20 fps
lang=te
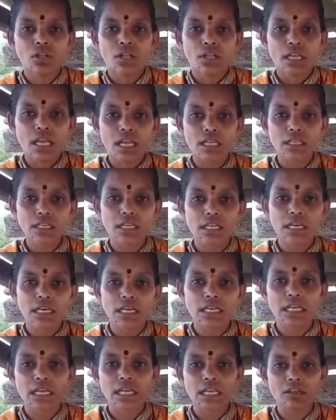యాదగిరి
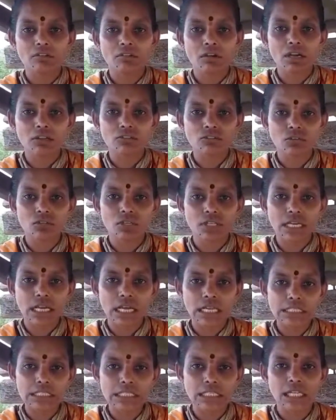రెడ్డి అనే వాళ్ళతోటి
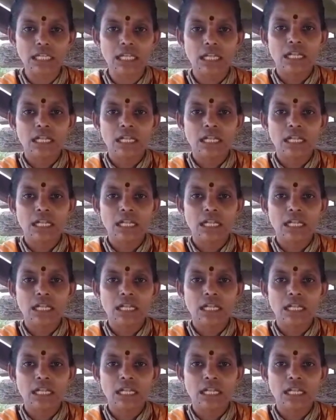కలిసి